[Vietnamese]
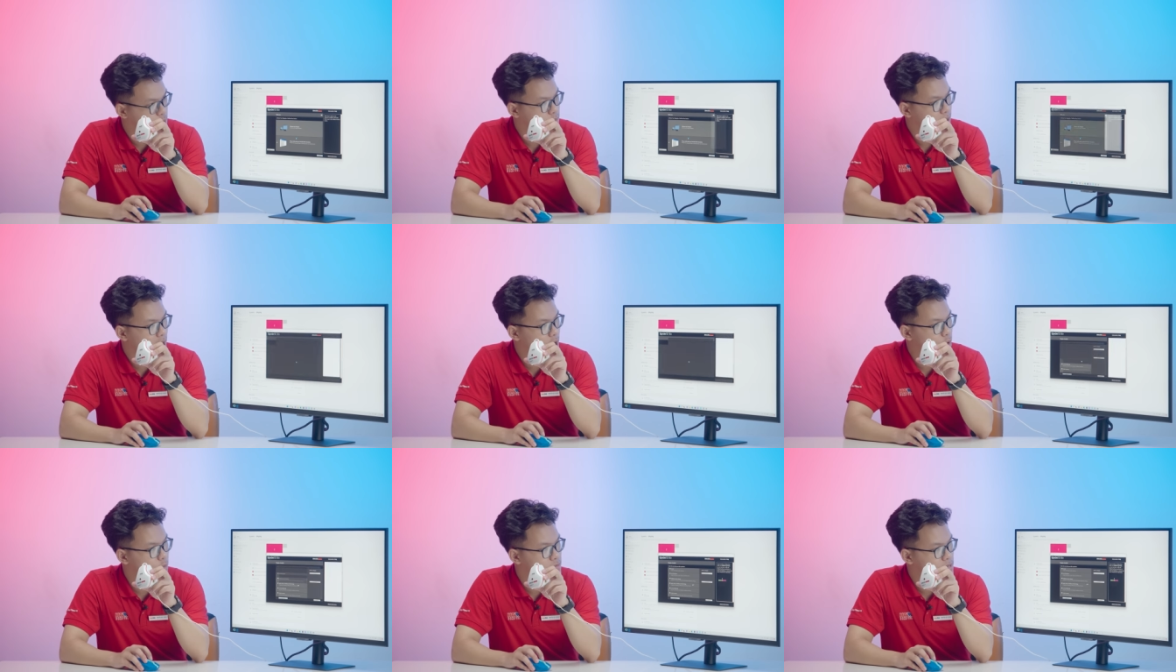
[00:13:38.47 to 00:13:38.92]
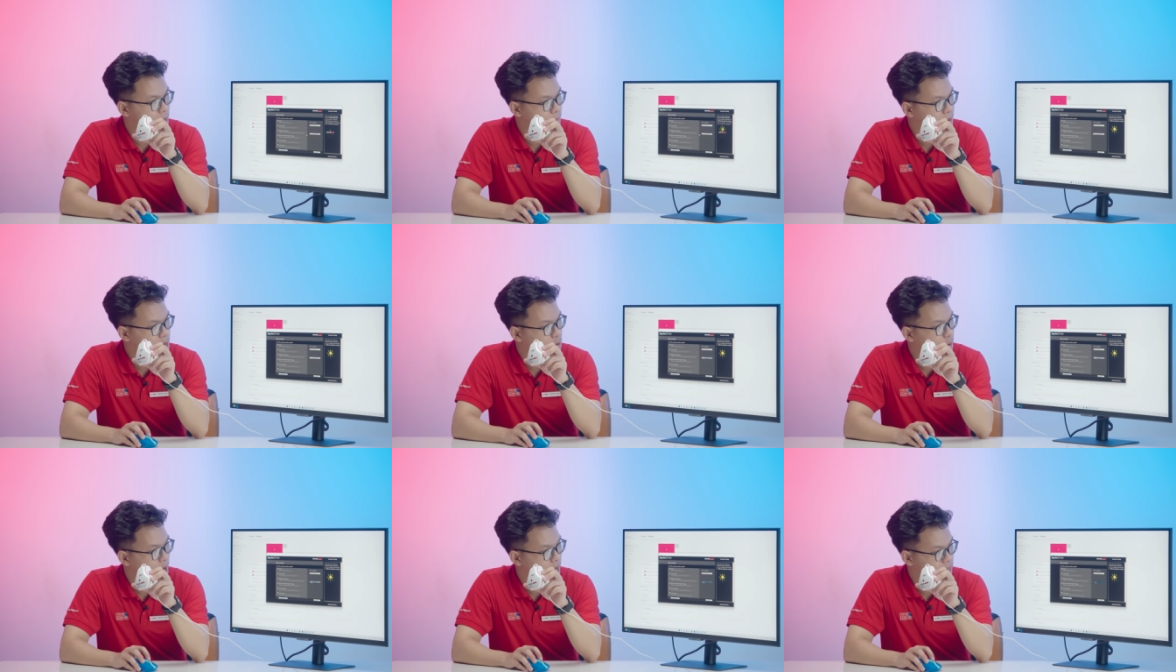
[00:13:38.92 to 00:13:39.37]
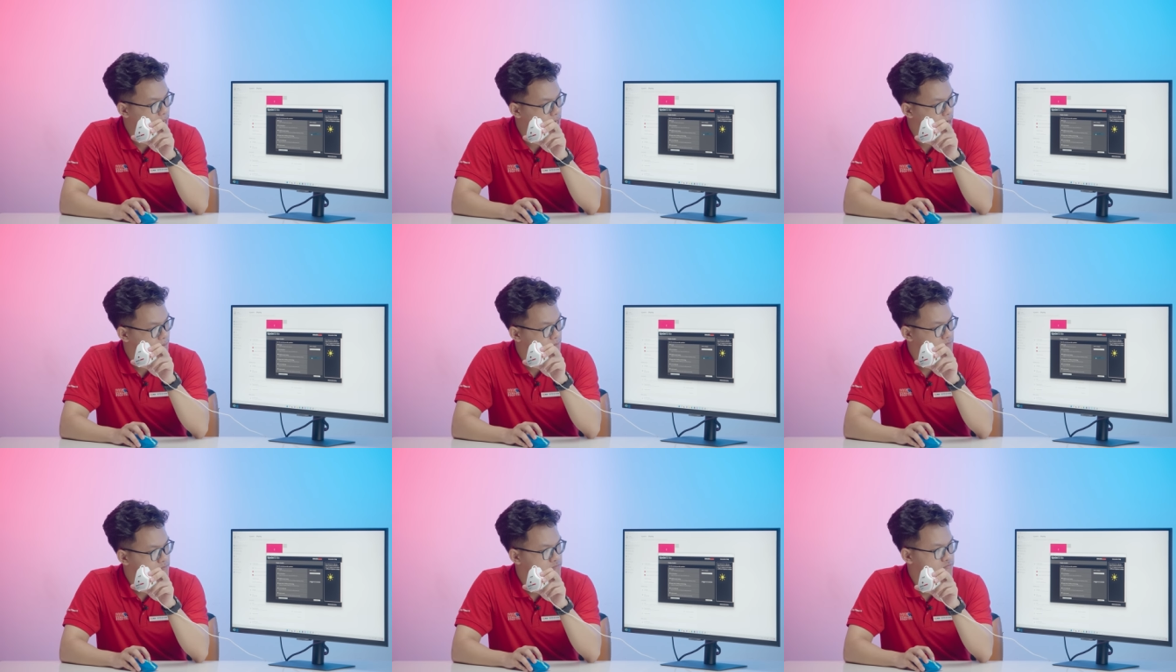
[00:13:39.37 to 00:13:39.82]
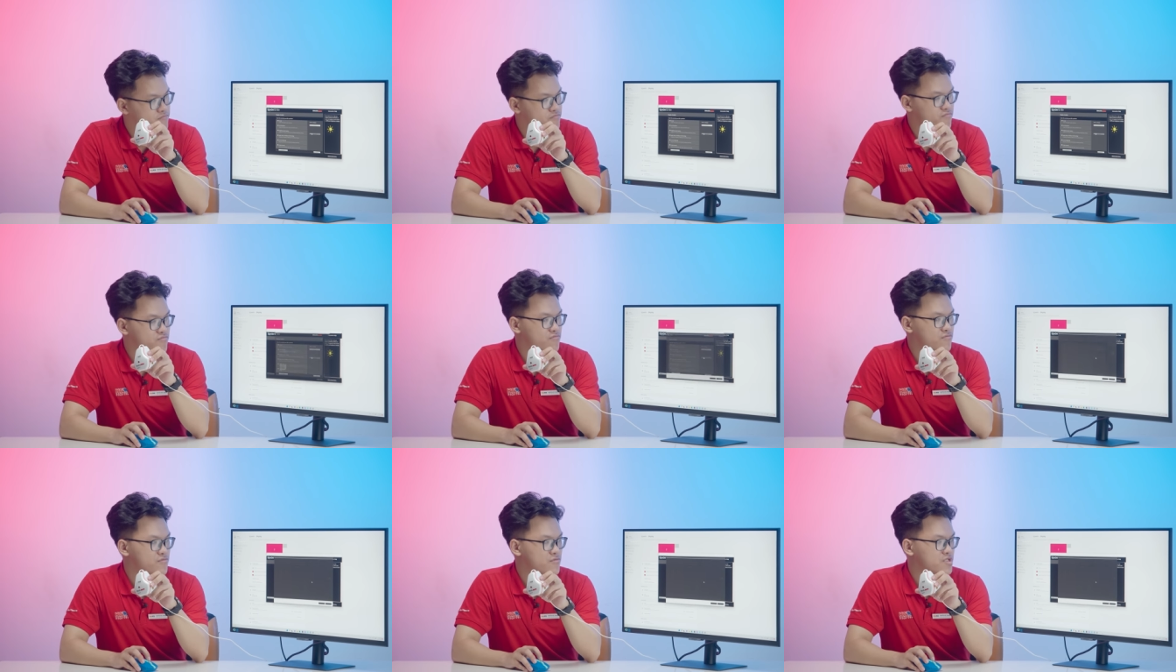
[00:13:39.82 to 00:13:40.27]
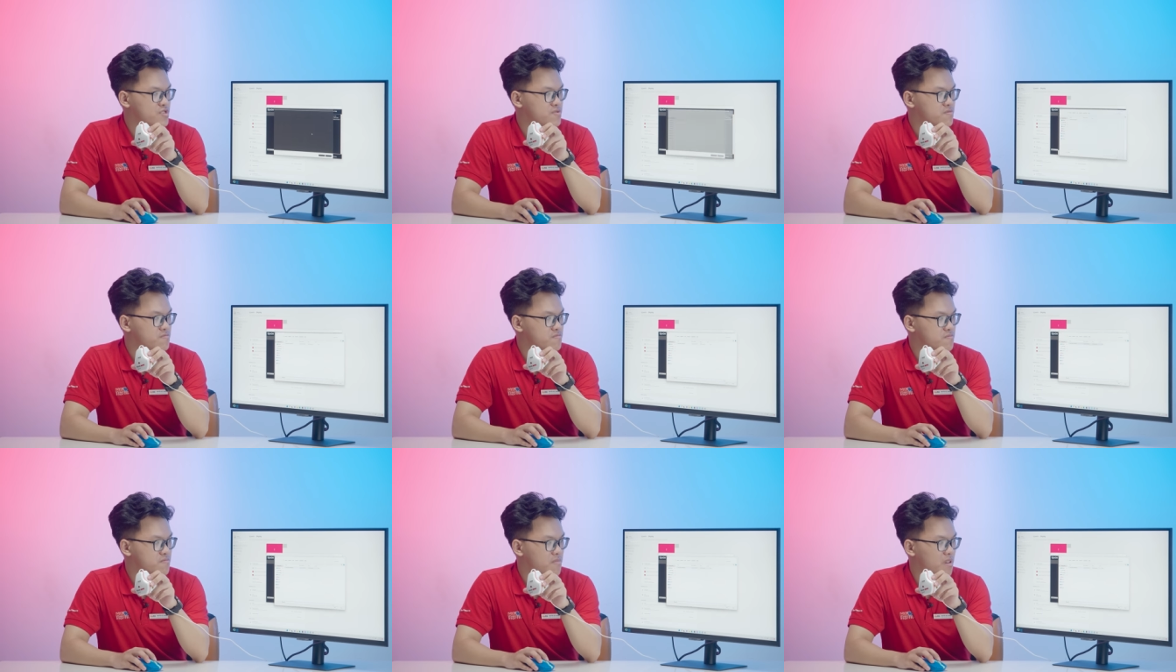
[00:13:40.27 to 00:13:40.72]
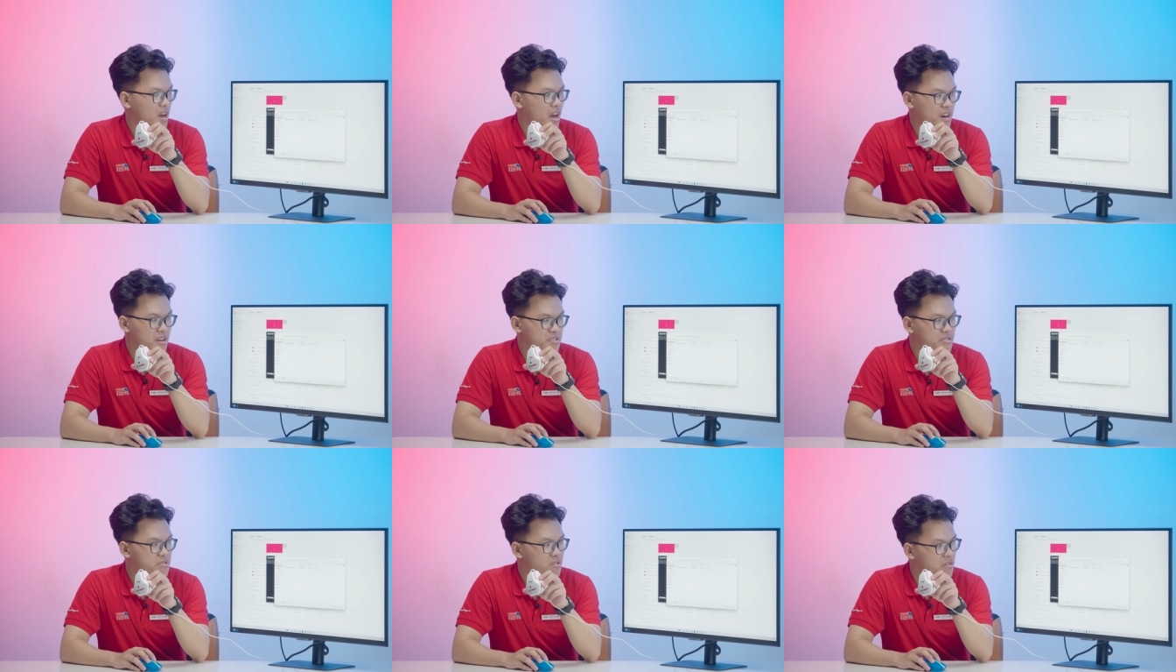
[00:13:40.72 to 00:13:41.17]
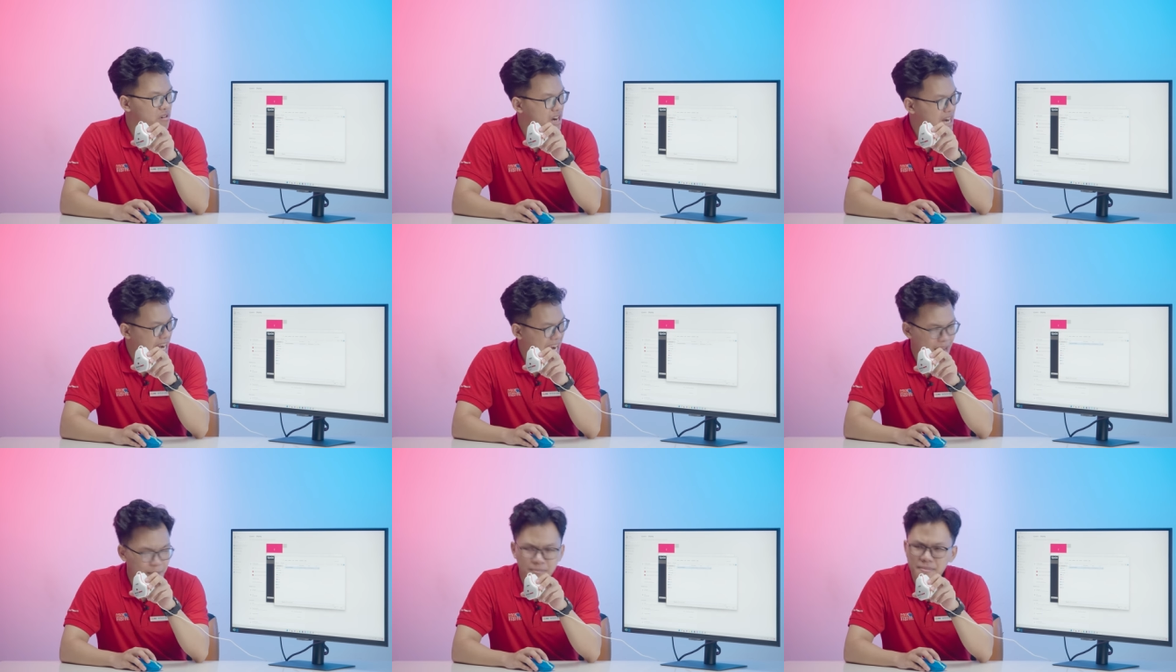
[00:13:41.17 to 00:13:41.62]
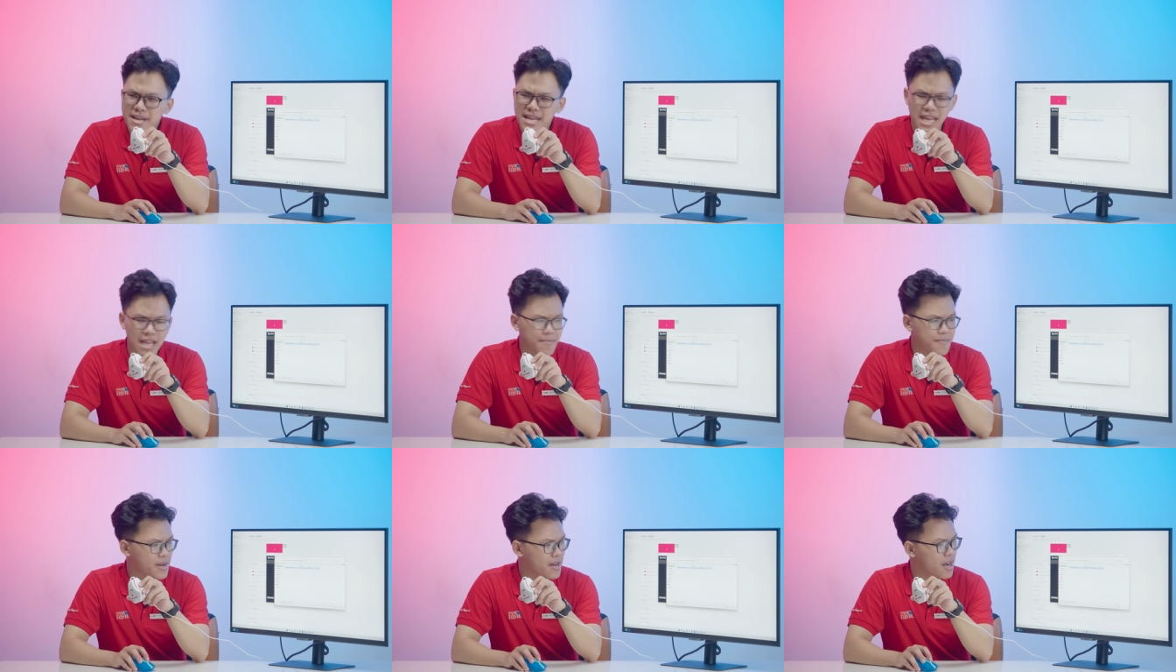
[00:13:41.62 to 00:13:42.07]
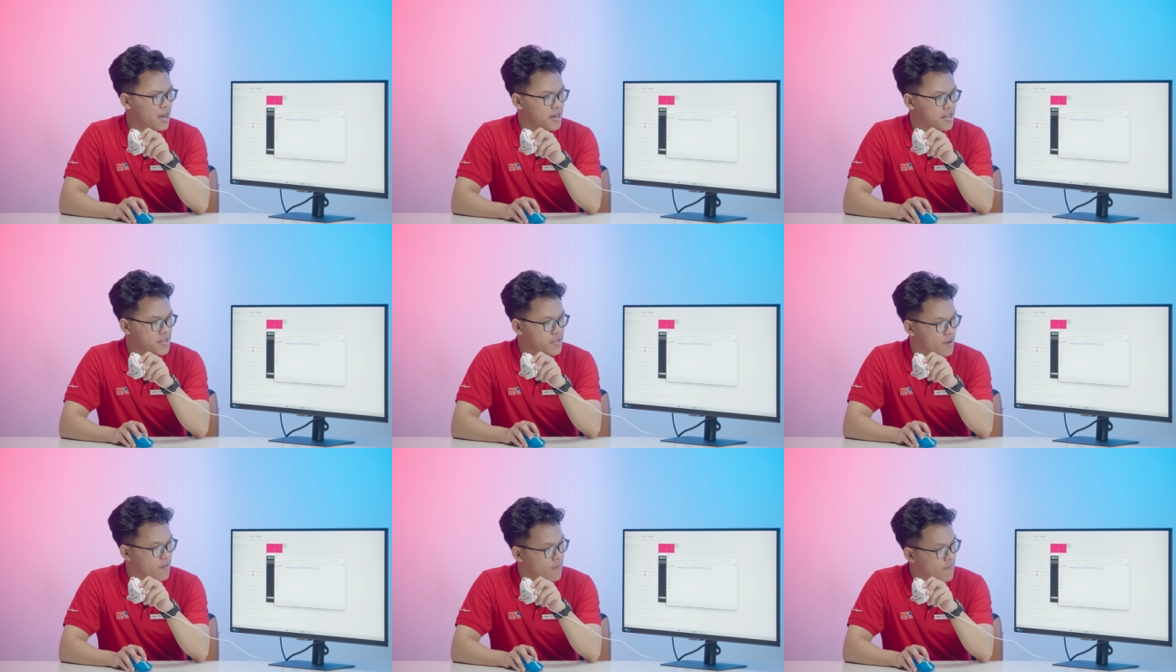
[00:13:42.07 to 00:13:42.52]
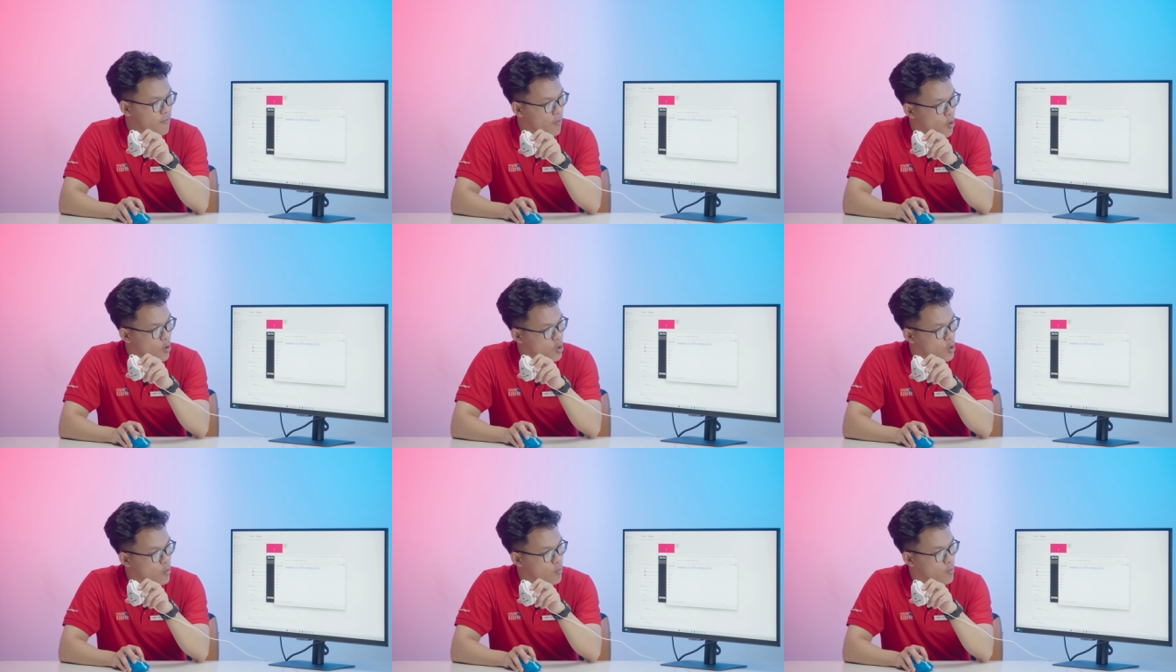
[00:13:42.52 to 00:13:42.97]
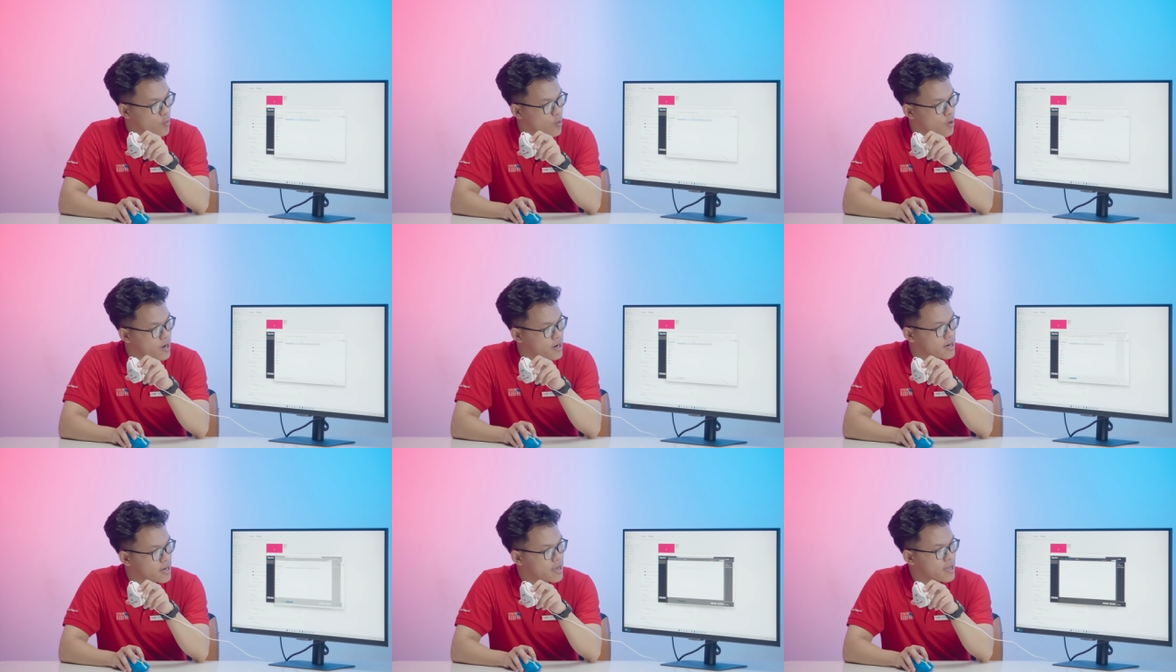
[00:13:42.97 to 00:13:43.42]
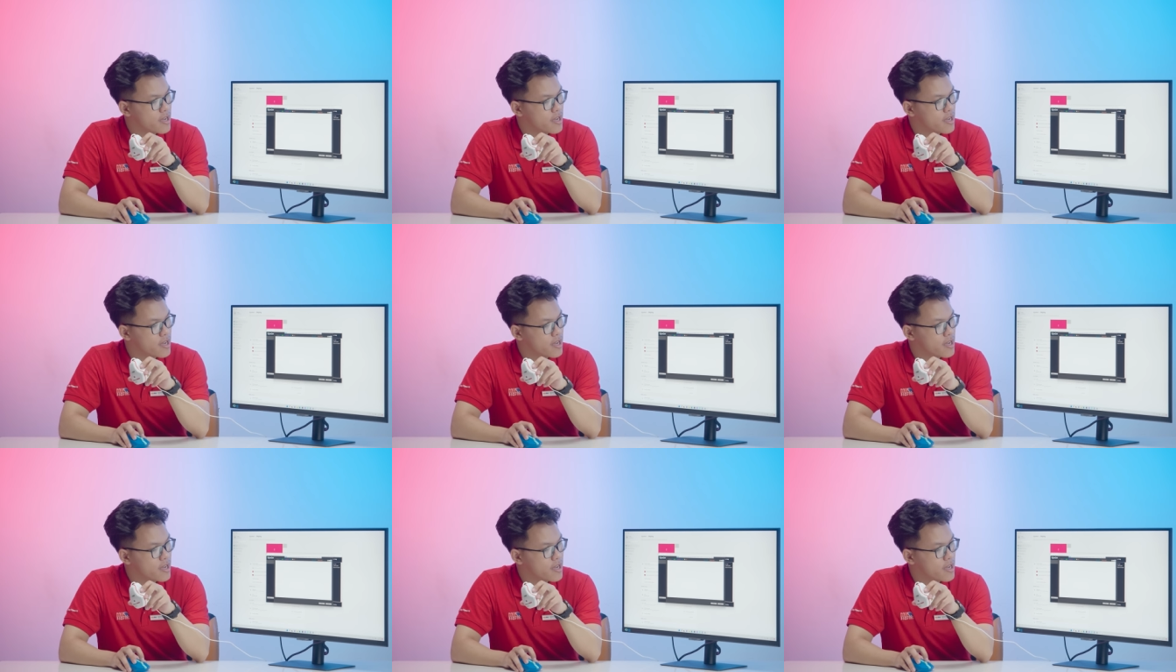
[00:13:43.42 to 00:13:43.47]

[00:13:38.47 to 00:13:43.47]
chúng ta cùng xem kết quả nhá. Ấn tượng lắm anh em ạ, ấn tượng vô cùng luôn.